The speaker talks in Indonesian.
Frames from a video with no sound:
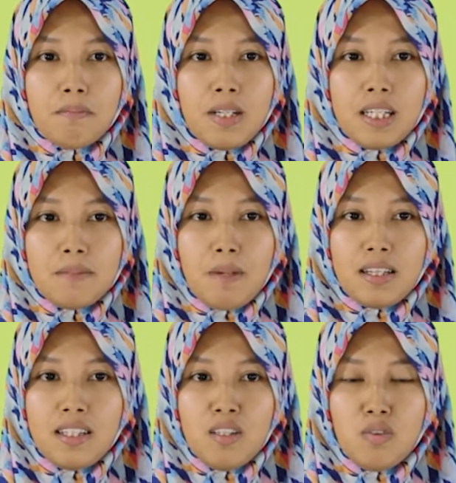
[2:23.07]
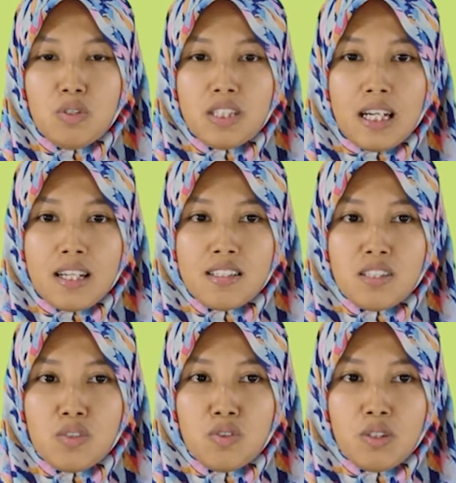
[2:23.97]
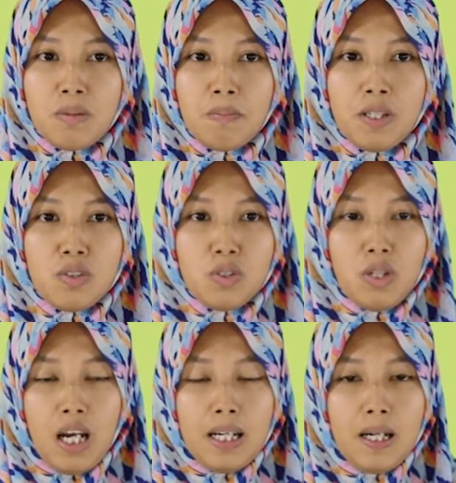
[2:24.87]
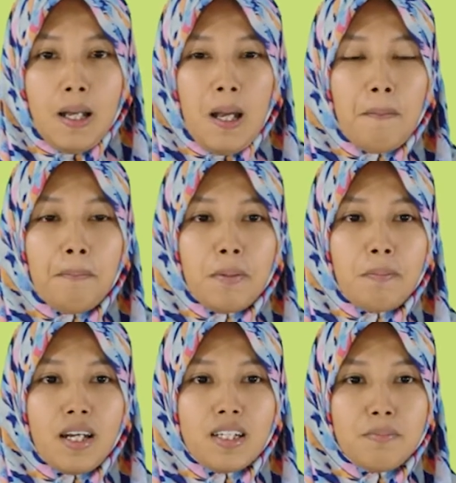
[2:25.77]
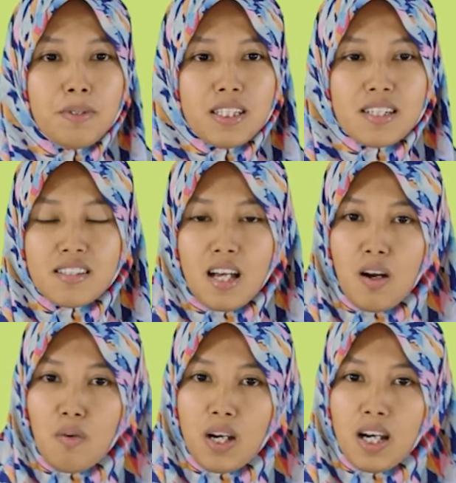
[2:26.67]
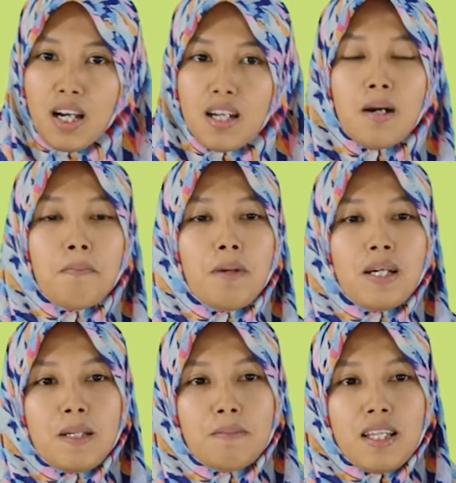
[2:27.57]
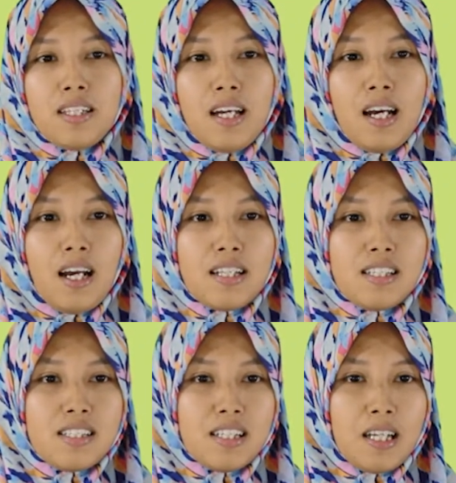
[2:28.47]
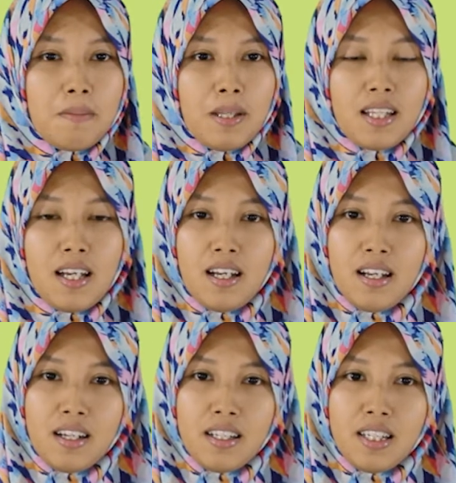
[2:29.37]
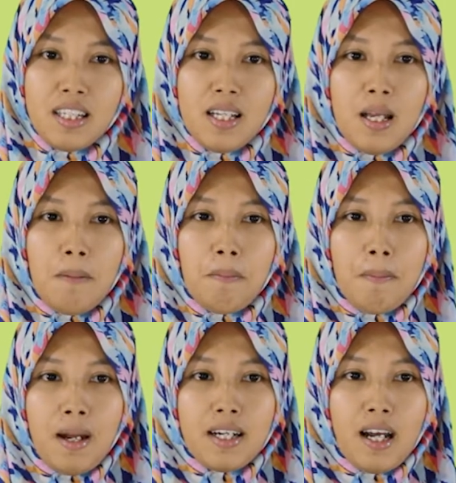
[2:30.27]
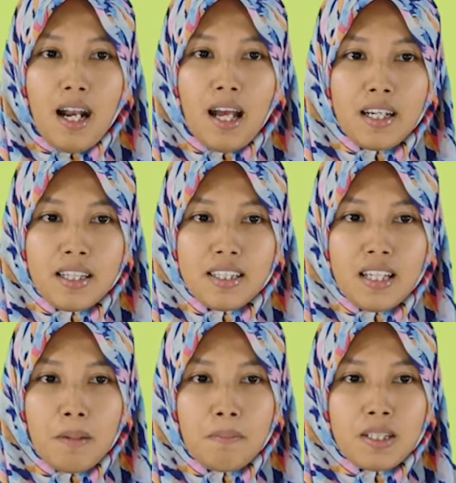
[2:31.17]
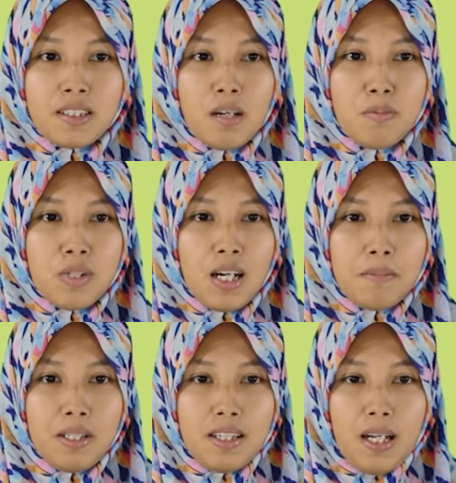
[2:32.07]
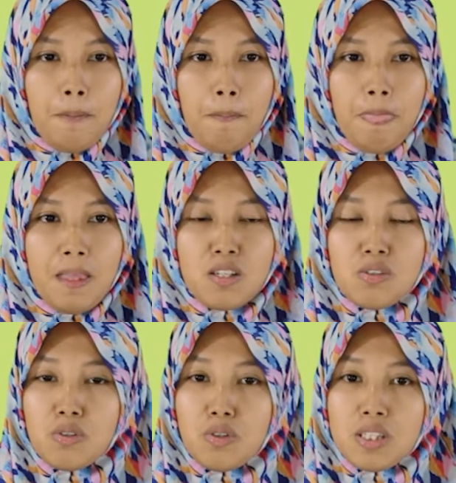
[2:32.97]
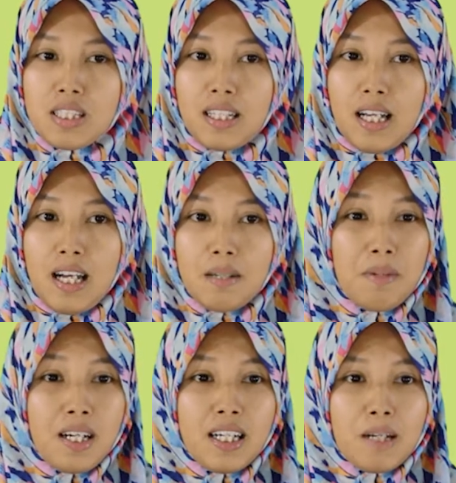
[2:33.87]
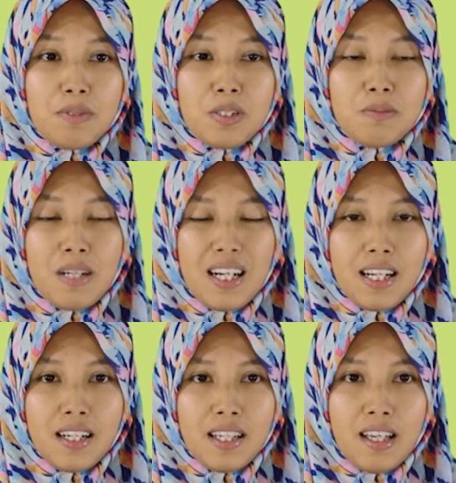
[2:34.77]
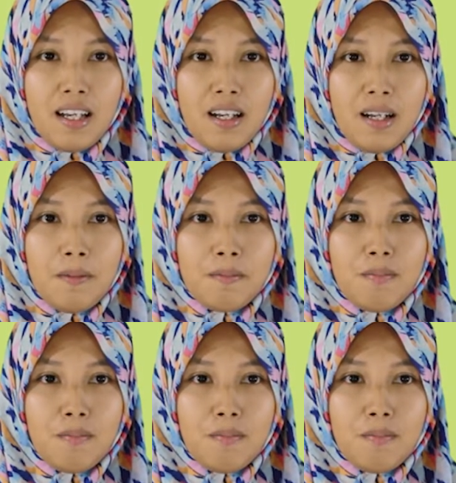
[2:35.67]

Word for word: menikmati udara sejuk pegunungan, bermain di pinggir sawah, menikmati hangatnya sinar matahari, memandang langit yang bertaburan bintang. Sungguh senang menginap di rumah nenek ya.